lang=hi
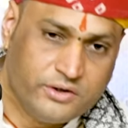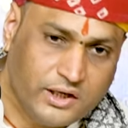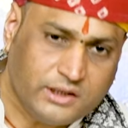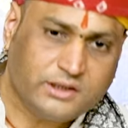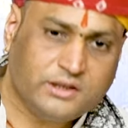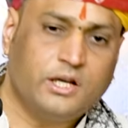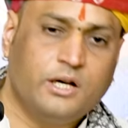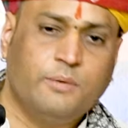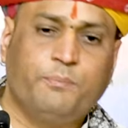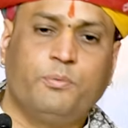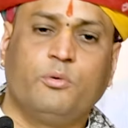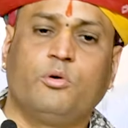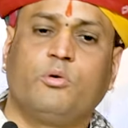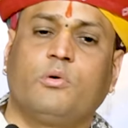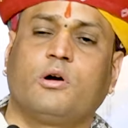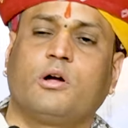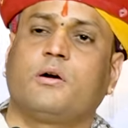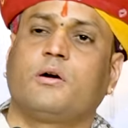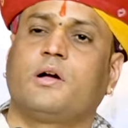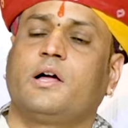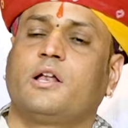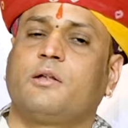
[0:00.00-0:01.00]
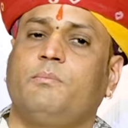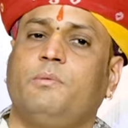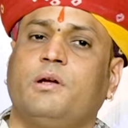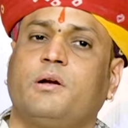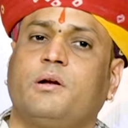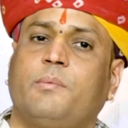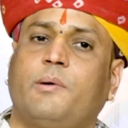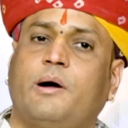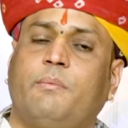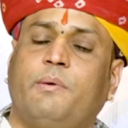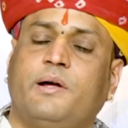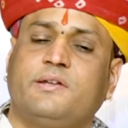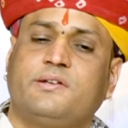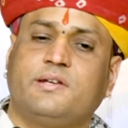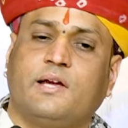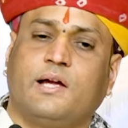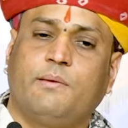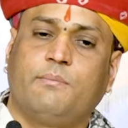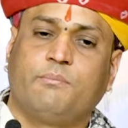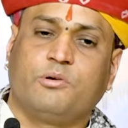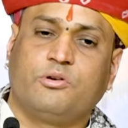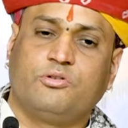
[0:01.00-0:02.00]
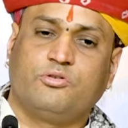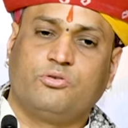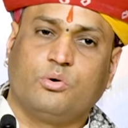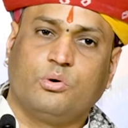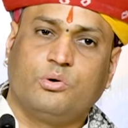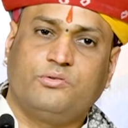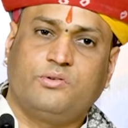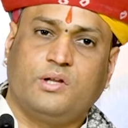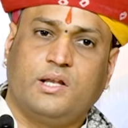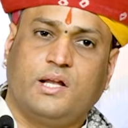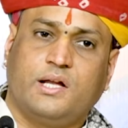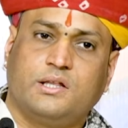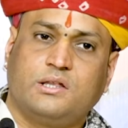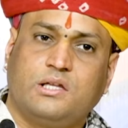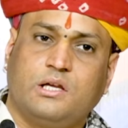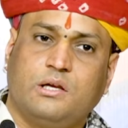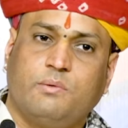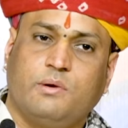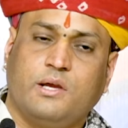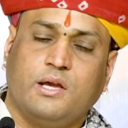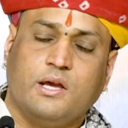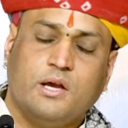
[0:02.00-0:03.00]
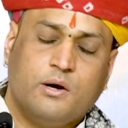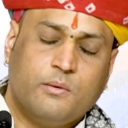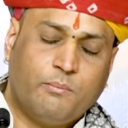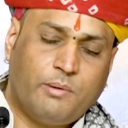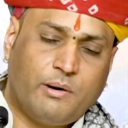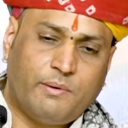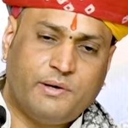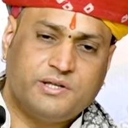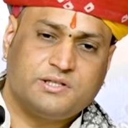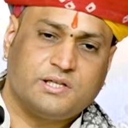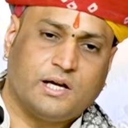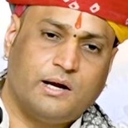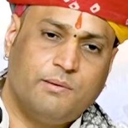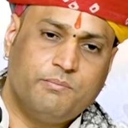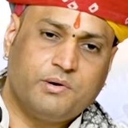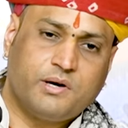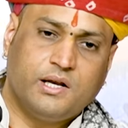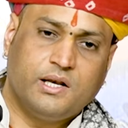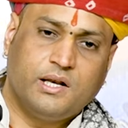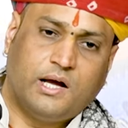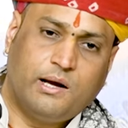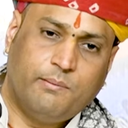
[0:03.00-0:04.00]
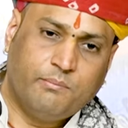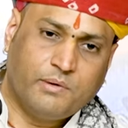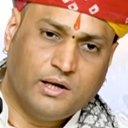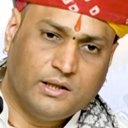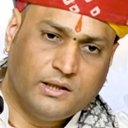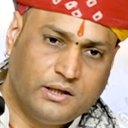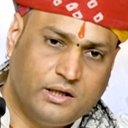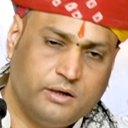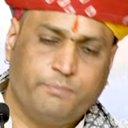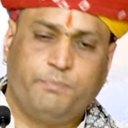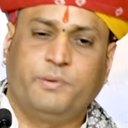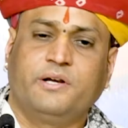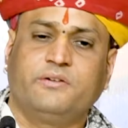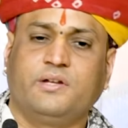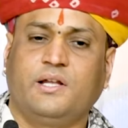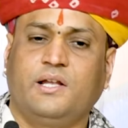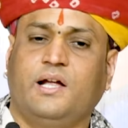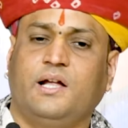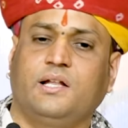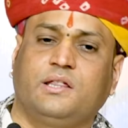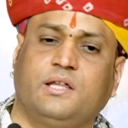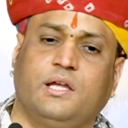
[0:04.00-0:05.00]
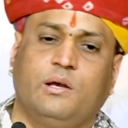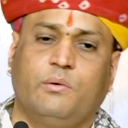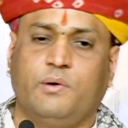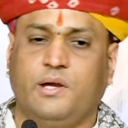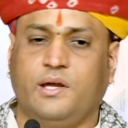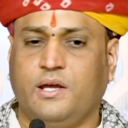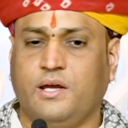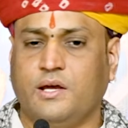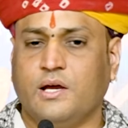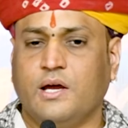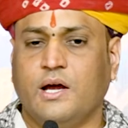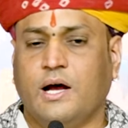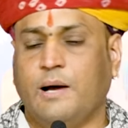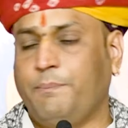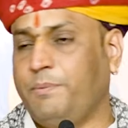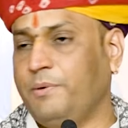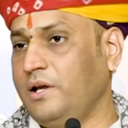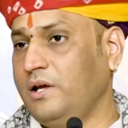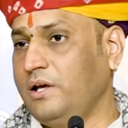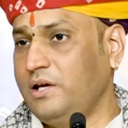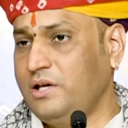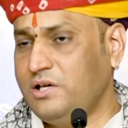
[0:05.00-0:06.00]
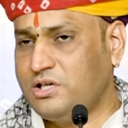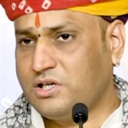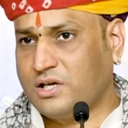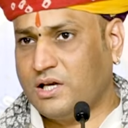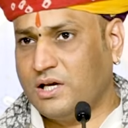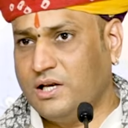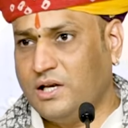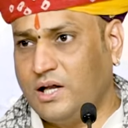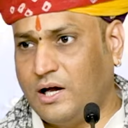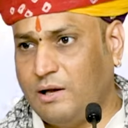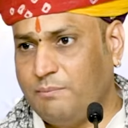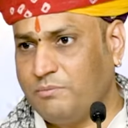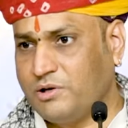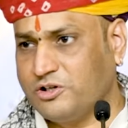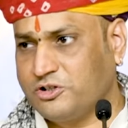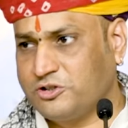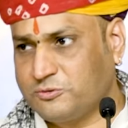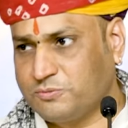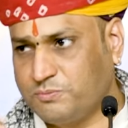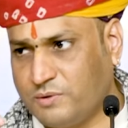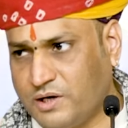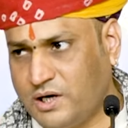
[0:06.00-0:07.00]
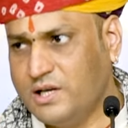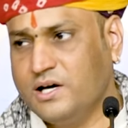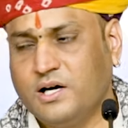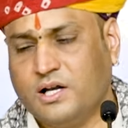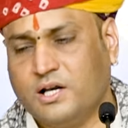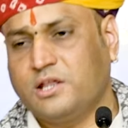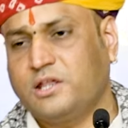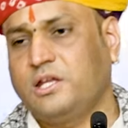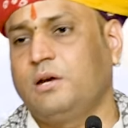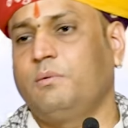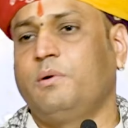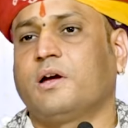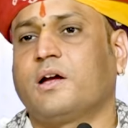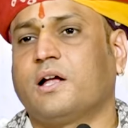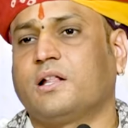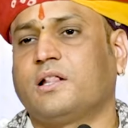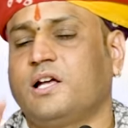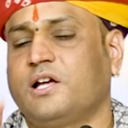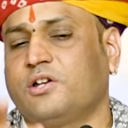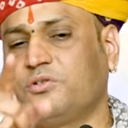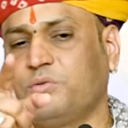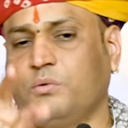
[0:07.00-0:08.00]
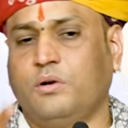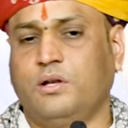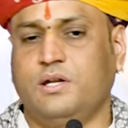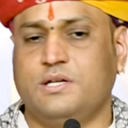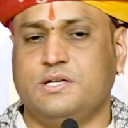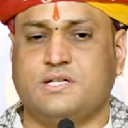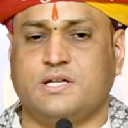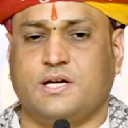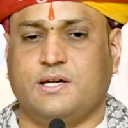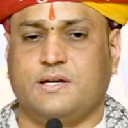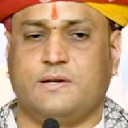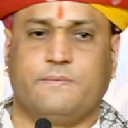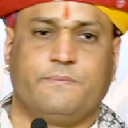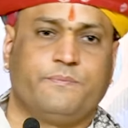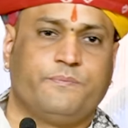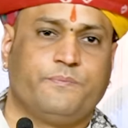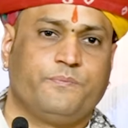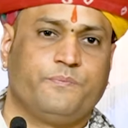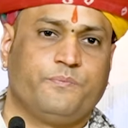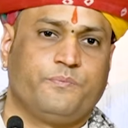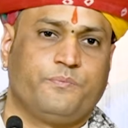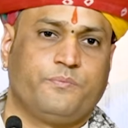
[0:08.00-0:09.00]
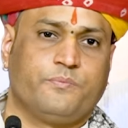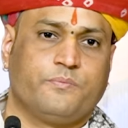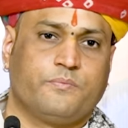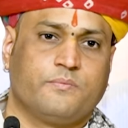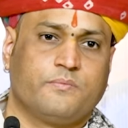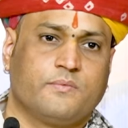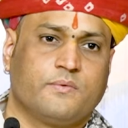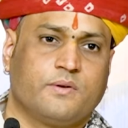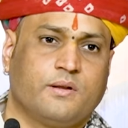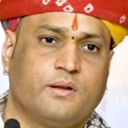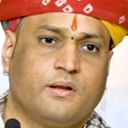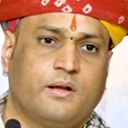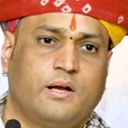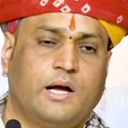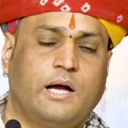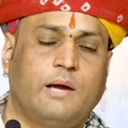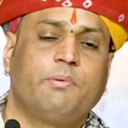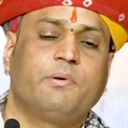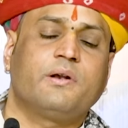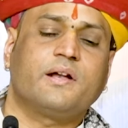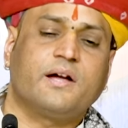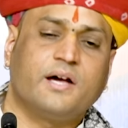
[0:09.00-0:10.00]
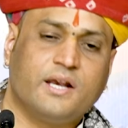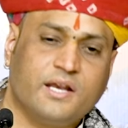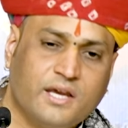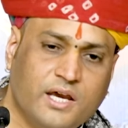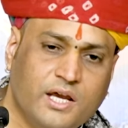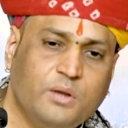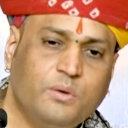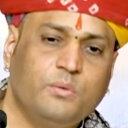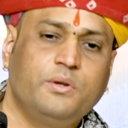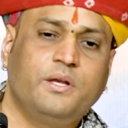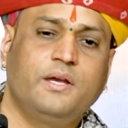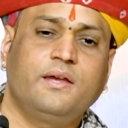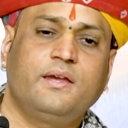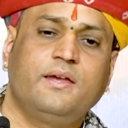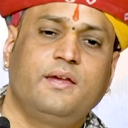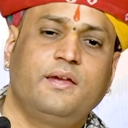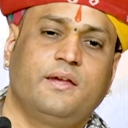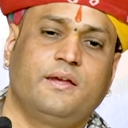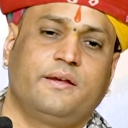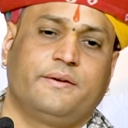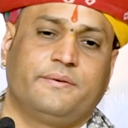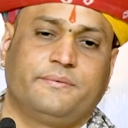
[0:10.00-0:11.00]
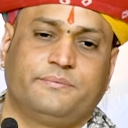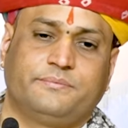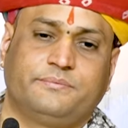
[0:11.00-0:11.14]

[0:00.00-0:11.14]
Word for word: यत्न पूर्वक घर में बाबा श्याम की जोत जलाते हुए बाबा श्याम के नाम का दीपक जलाते हुए अपने इष्ट के नाम का स्मरण करते हुए कथा सुननी चाहिए एक बार करके तो देखिए